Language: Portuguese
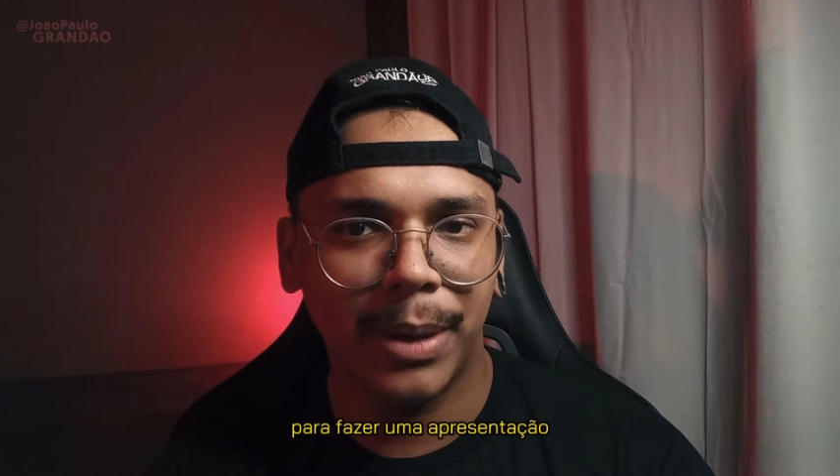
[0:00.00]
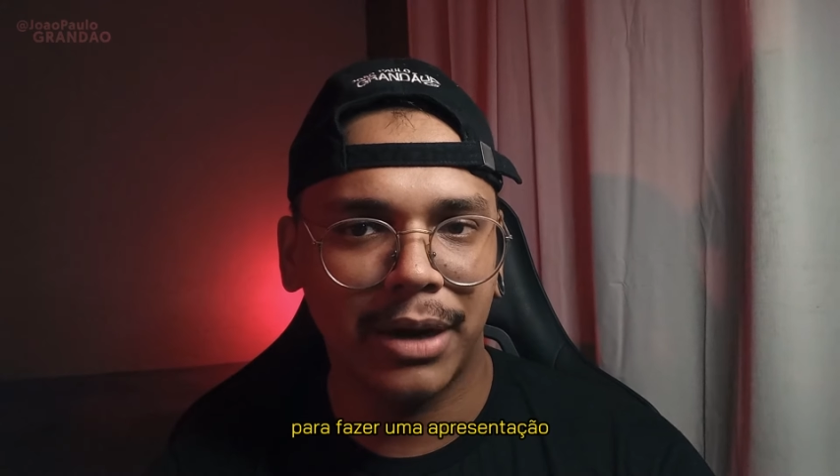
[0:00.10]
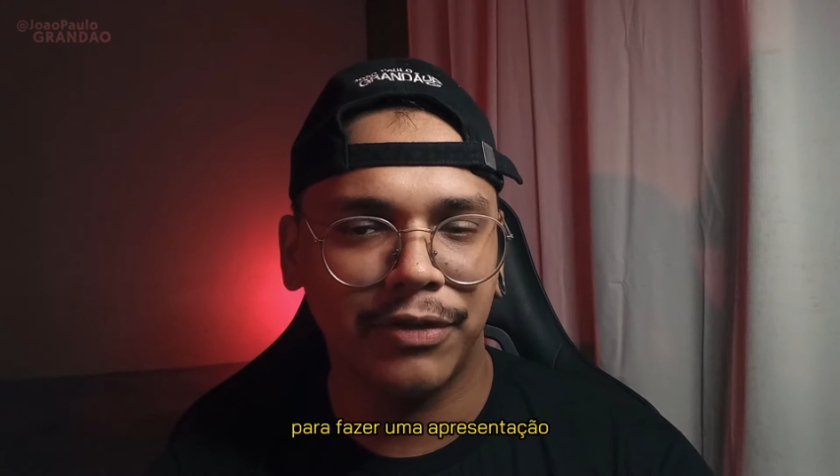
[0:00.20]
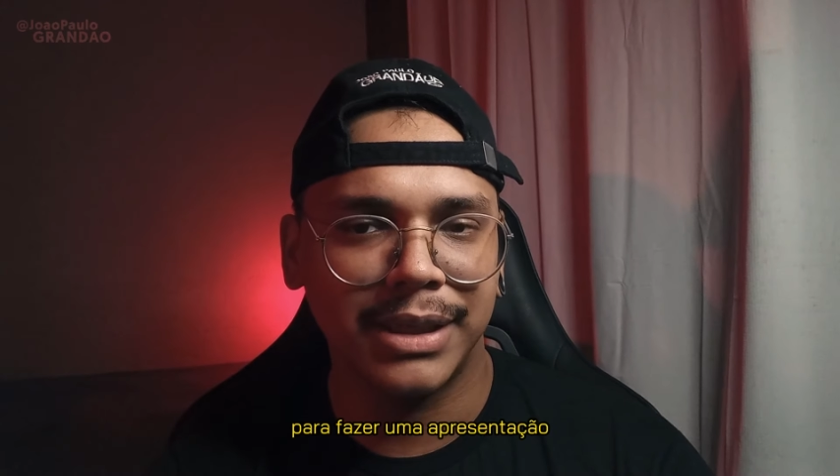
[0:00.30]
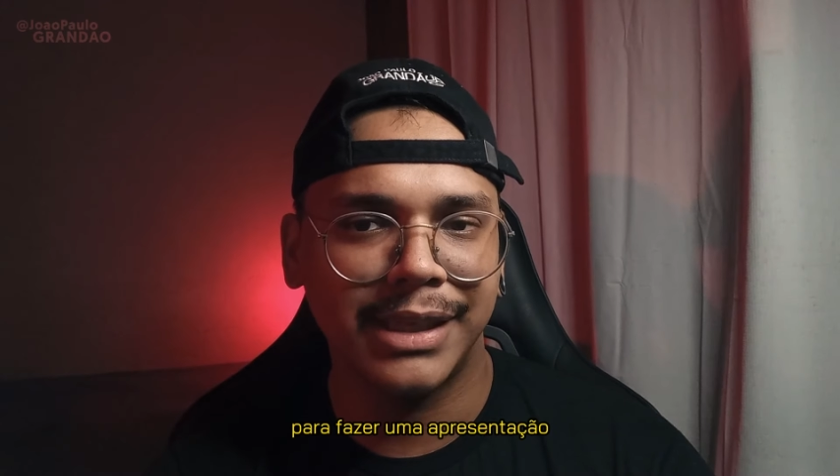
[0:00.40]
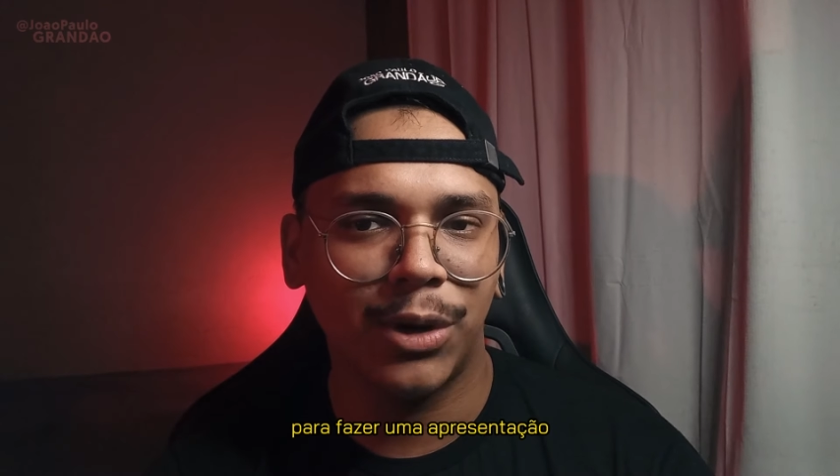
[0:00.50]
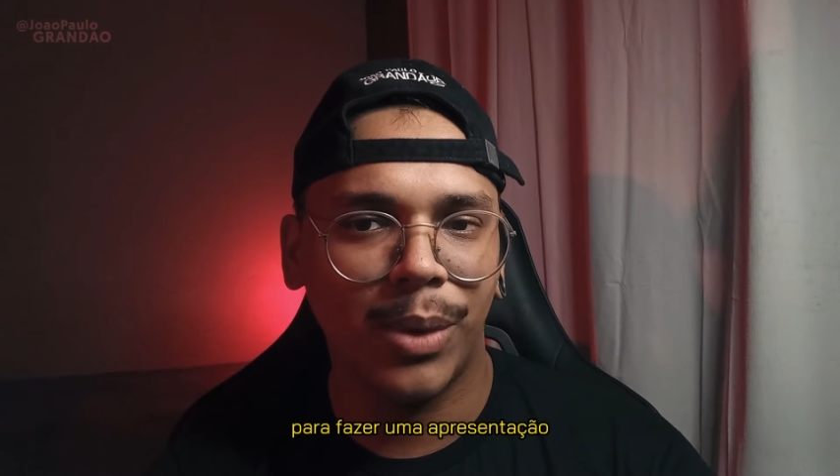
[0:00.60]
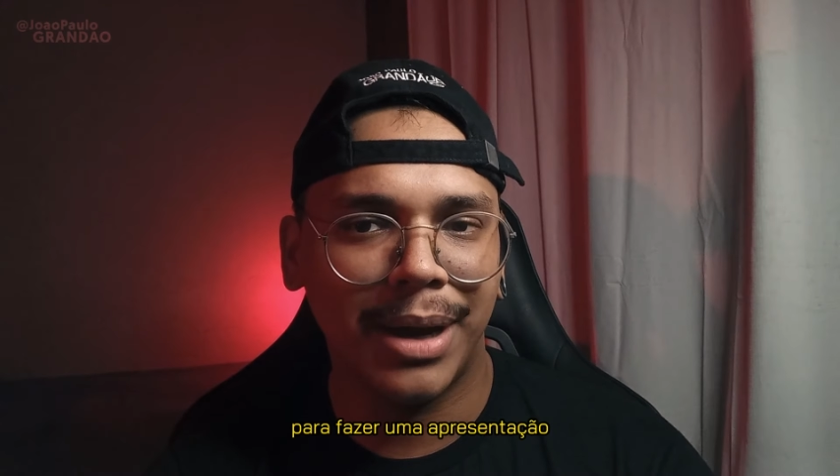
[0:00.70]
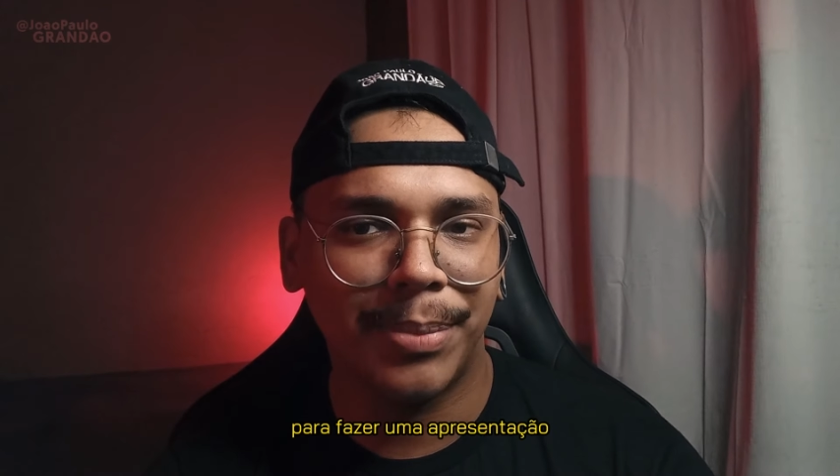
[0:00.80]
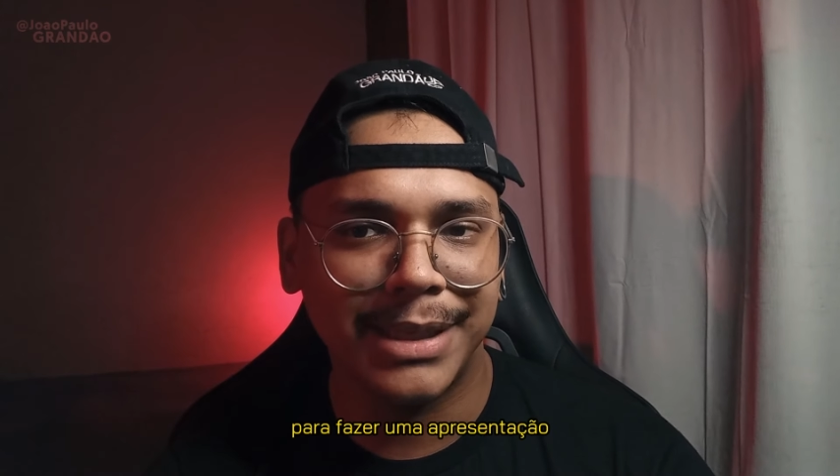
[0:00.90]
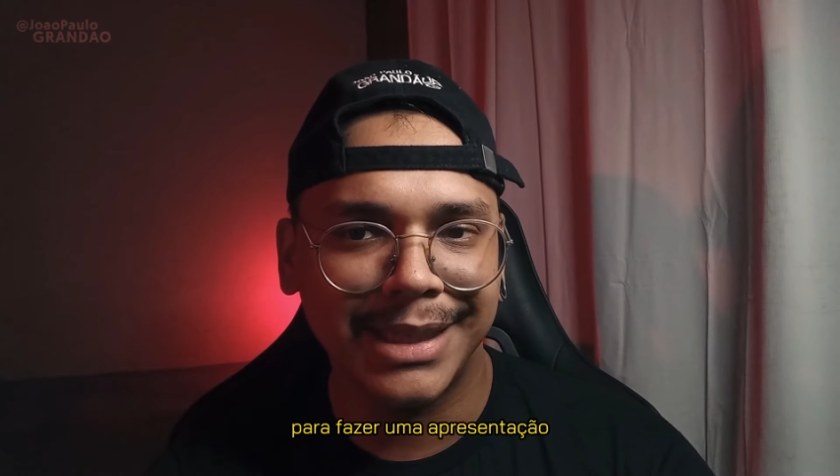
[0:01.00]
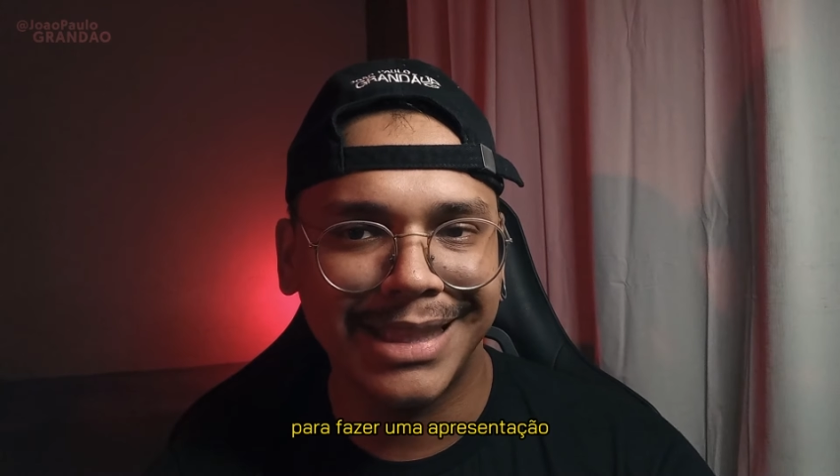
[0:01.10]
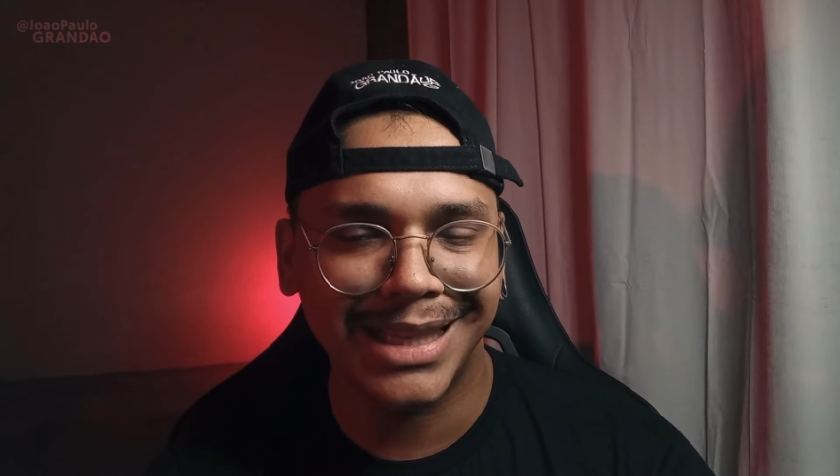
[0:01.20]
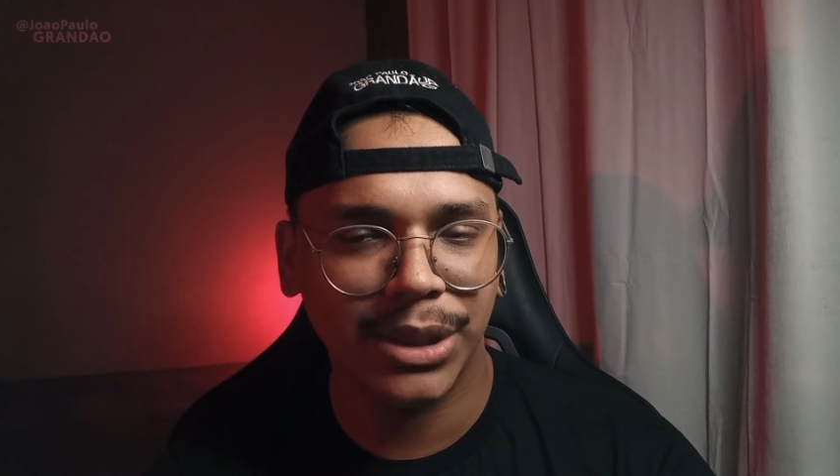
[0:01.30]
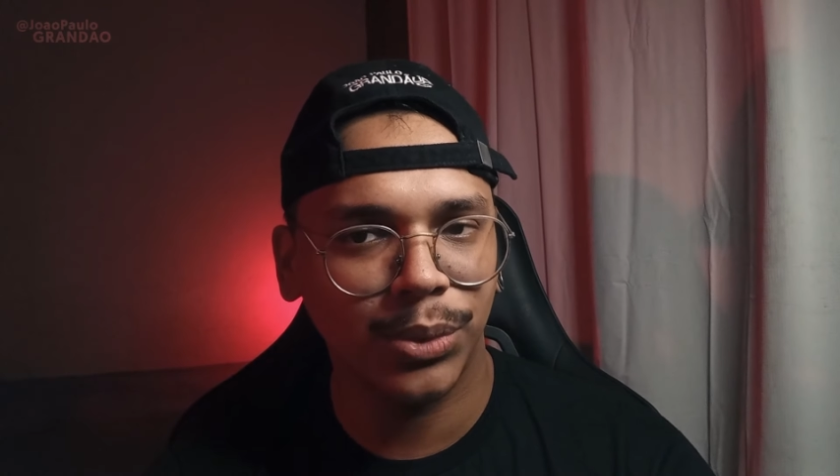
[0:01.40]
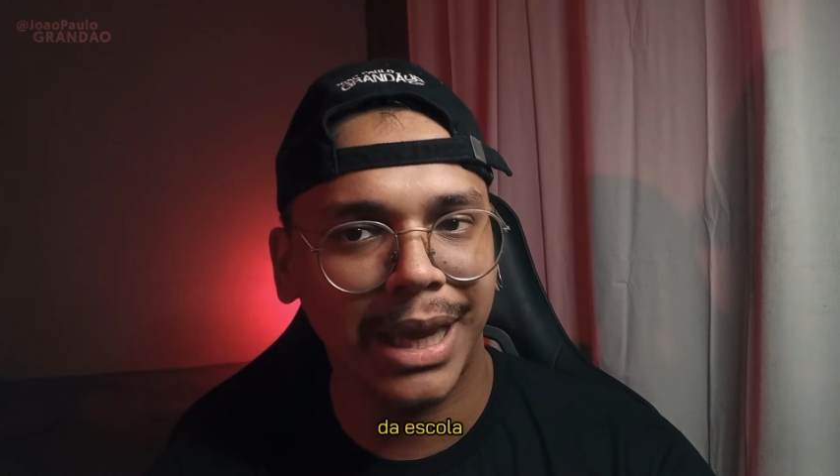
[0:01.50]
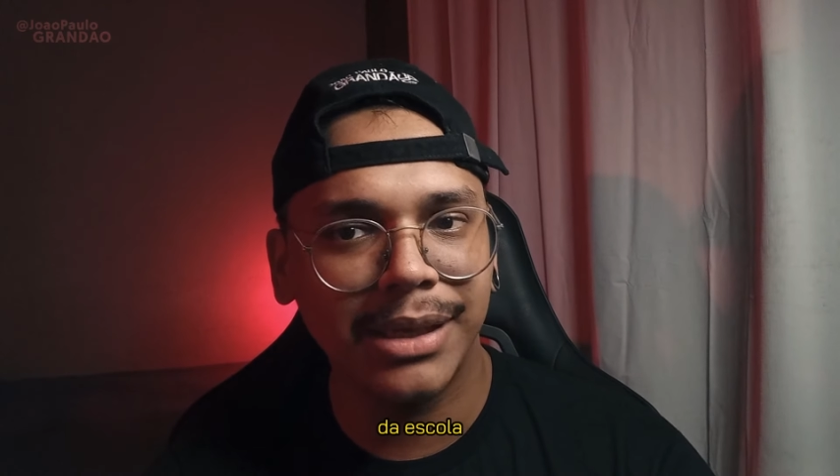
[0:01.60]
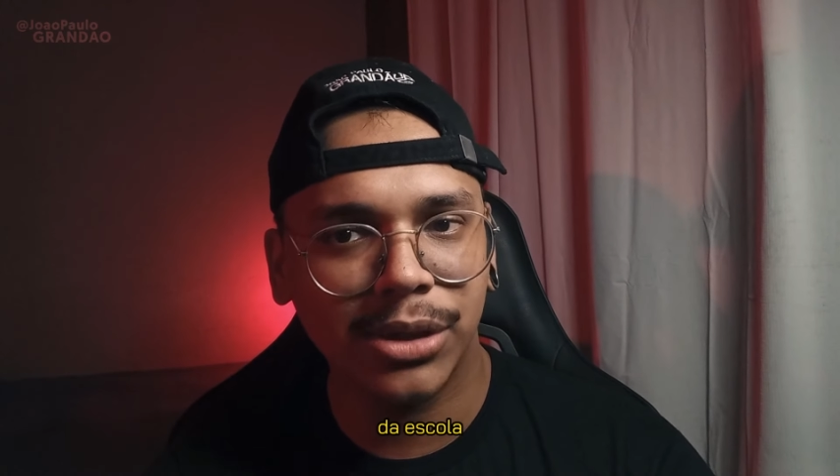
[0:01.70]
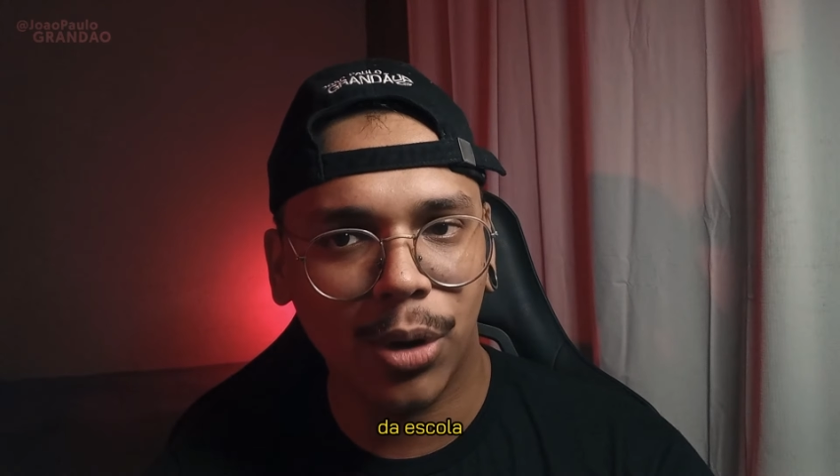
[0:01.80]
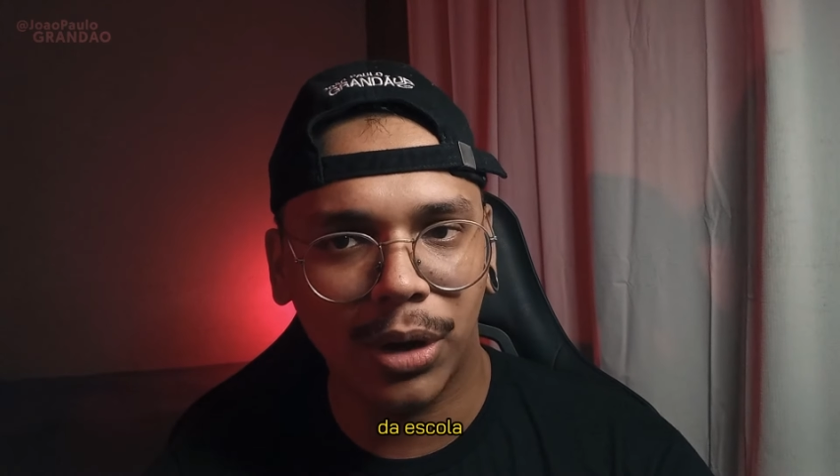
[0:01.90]
para fazer uma apresentação da
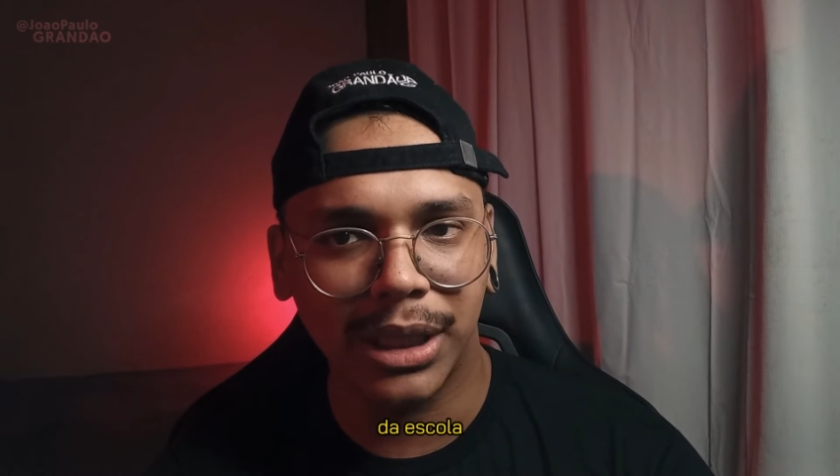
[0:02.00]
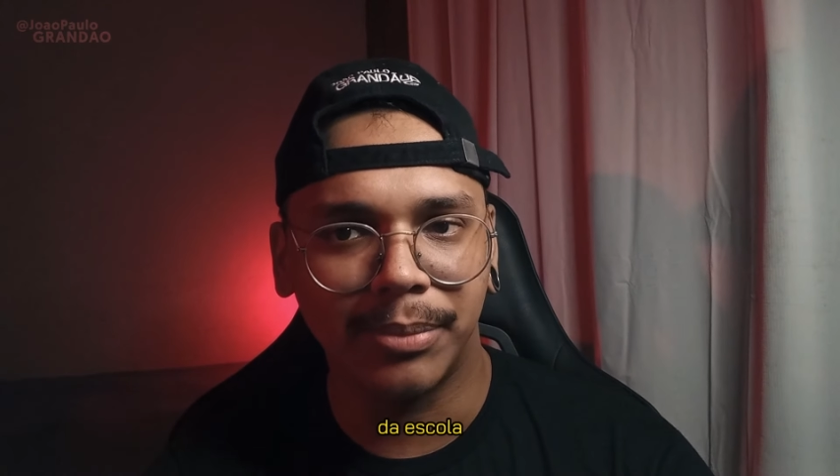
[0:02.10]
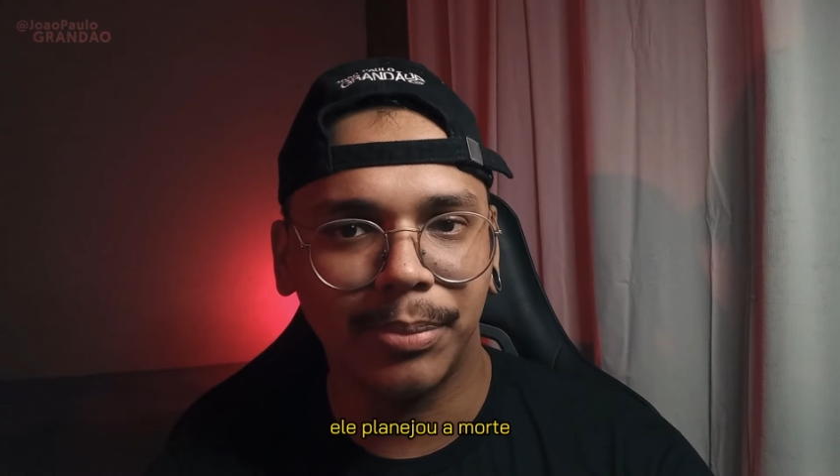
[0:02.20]
escola,